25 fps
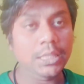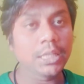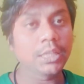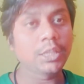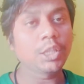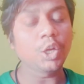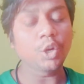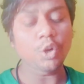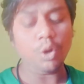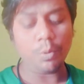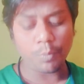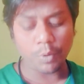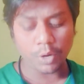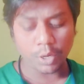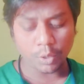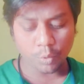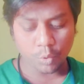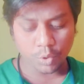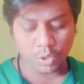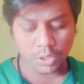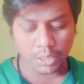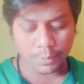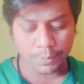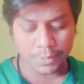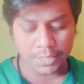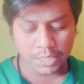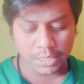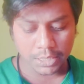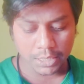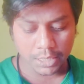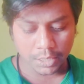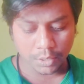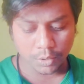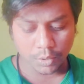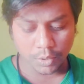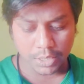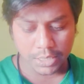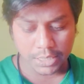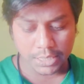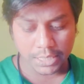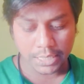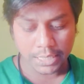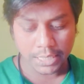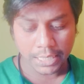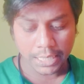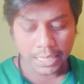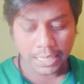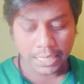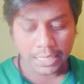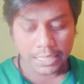দ্বিতীয় নম্বরের কোশ্চেন আমি সিলেক্ট করেছি
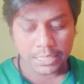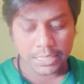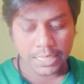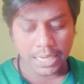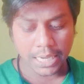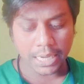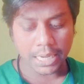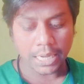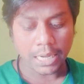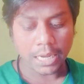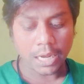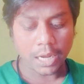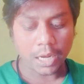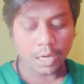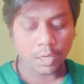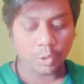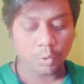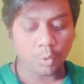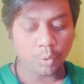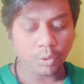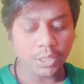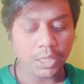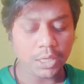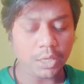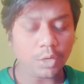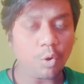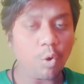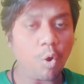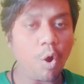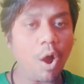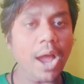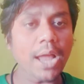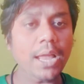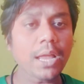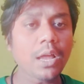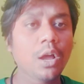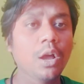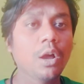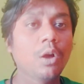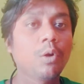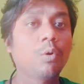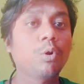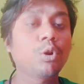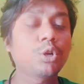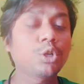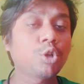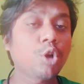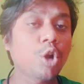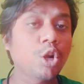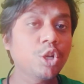যে নদীর ক্ষয় ও
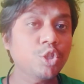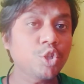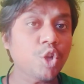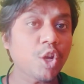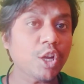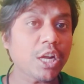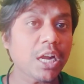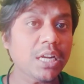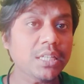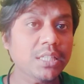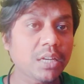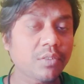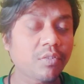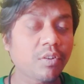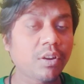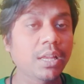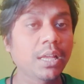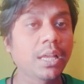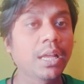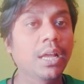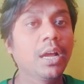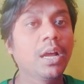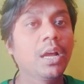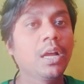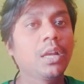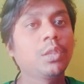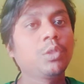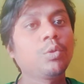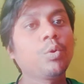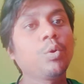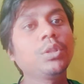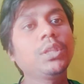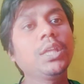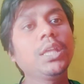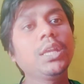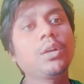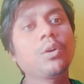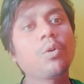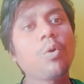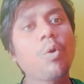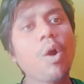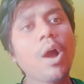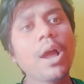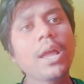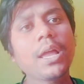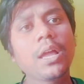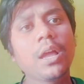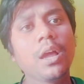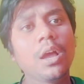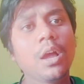সঞ্চয় কার্যের ফলে নদীর
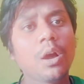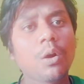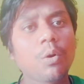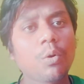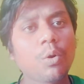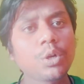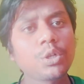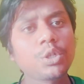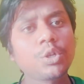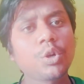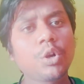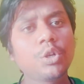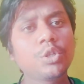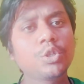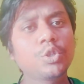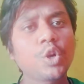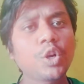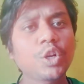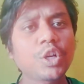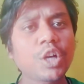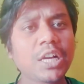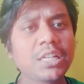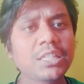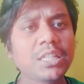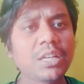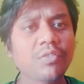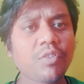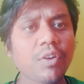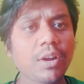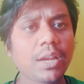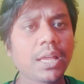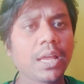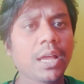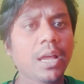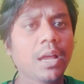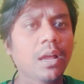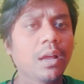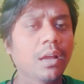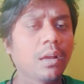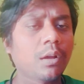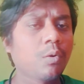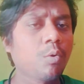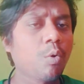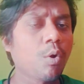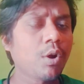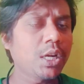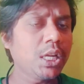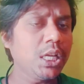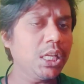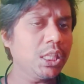ক্ষয় ও সঞ্চয় কার্যের ফলে
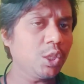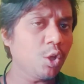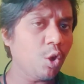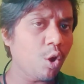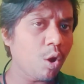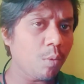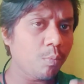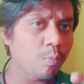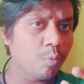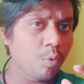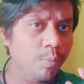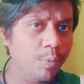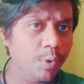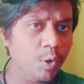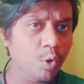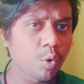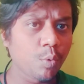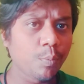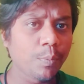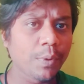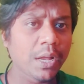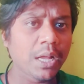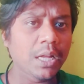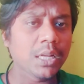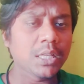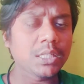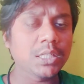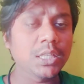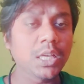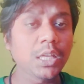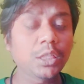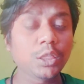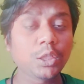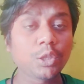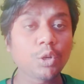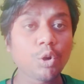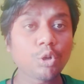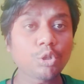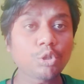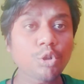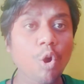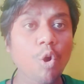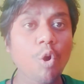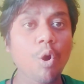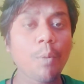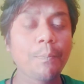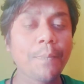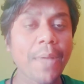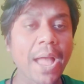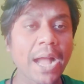গঠিত ভূমিরূপ চিত্র সহ
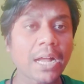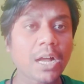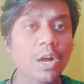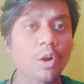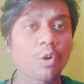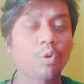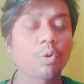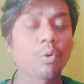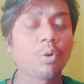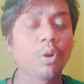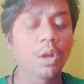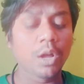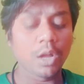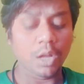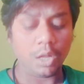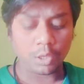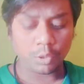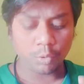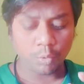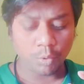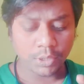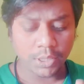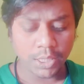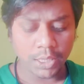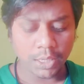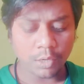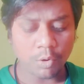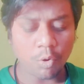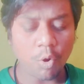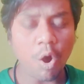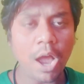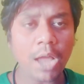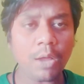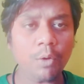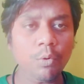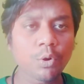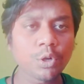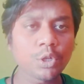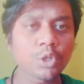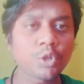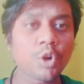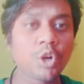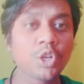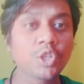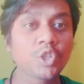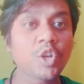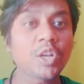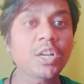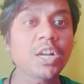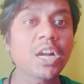ব্যাখ্যা করো নদীর ক্ষয় ও
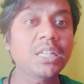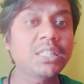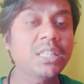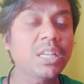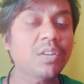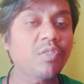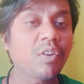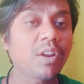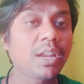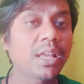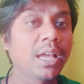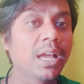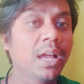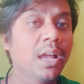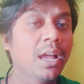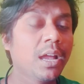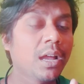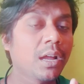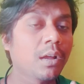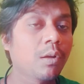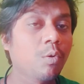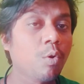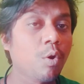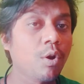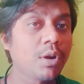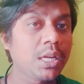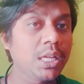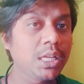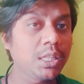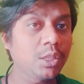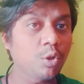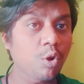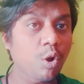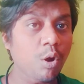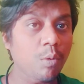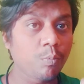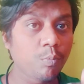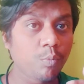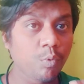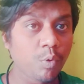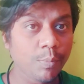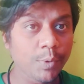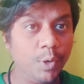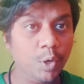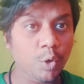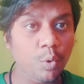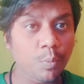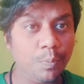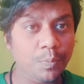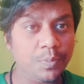সঞ্চয় কার্যের ফলে গঠিত
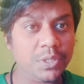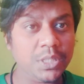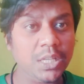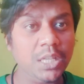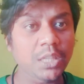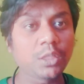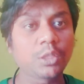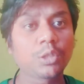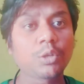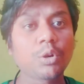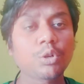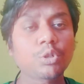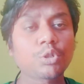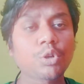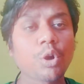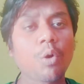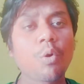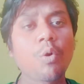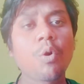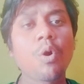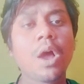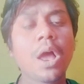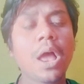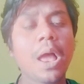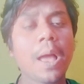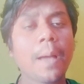ভূমিরূপ চিত্র সহ